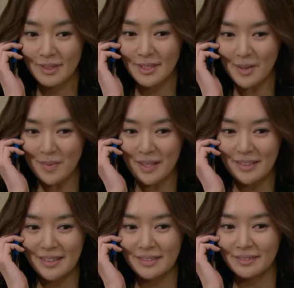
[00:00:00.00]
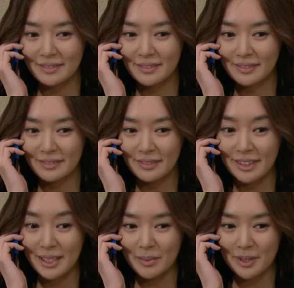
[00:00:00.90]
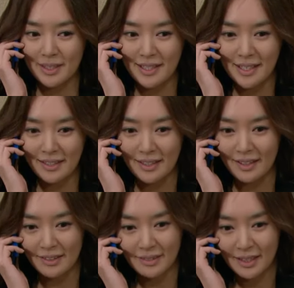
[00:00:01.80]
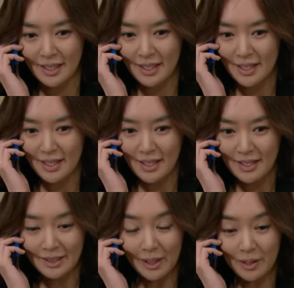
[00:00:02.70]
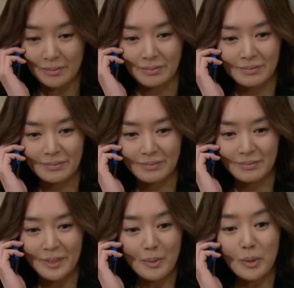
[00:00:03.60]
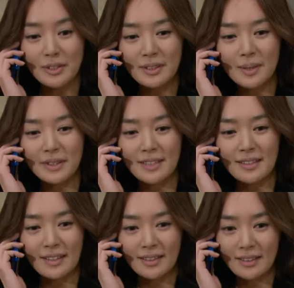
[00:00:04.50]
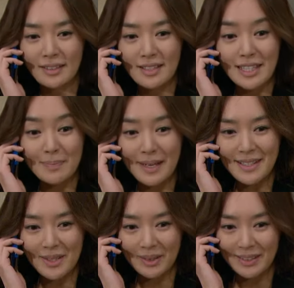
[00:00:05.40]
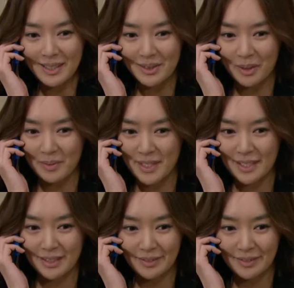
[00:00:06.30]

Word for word: 천만을 이제부터 시작이야. 그럼 내 목숨값인데 집한 채로 끝낼 순 없지.